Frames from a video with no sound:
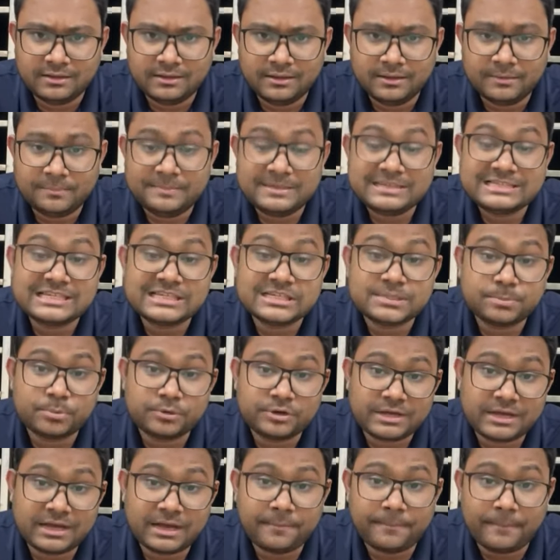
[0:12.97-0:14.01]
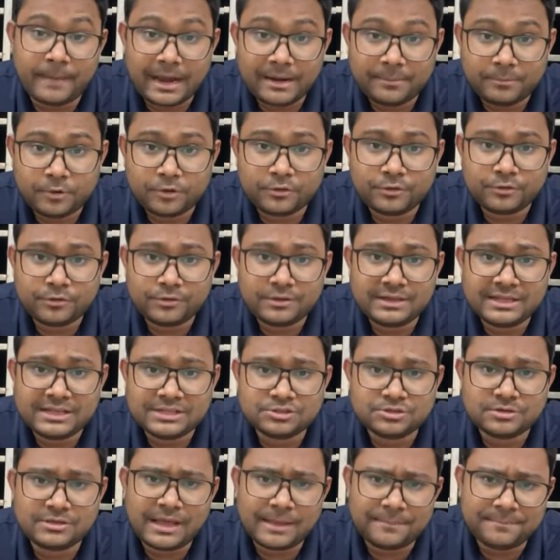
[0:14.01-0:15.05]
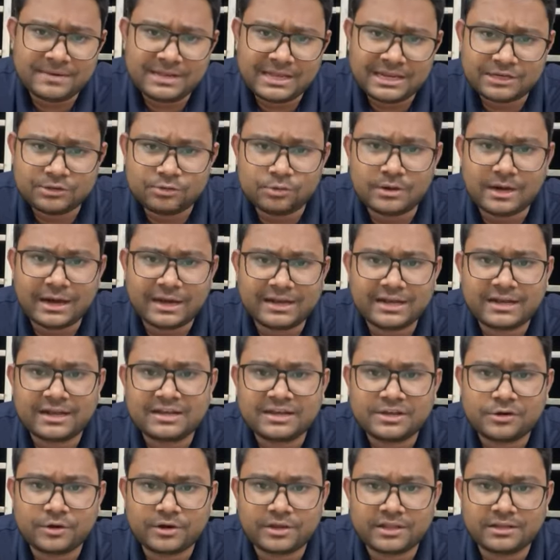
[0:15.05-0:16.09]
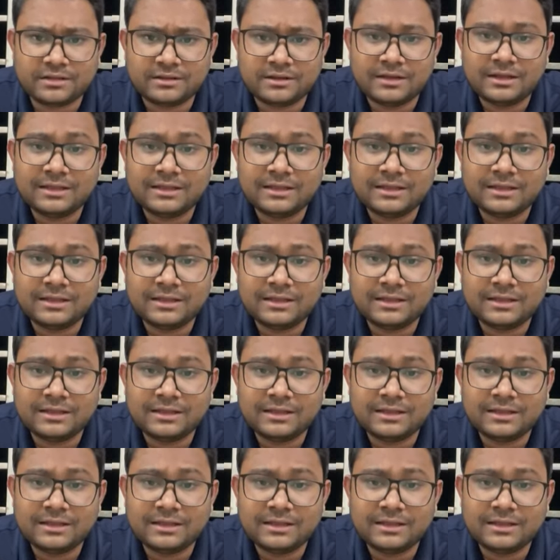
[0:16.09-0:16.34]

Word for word: বিশেষ পরীক্ষার মানবন্টন নিয়ে যদি আপনি একটু ঘাটাঘাটি করেন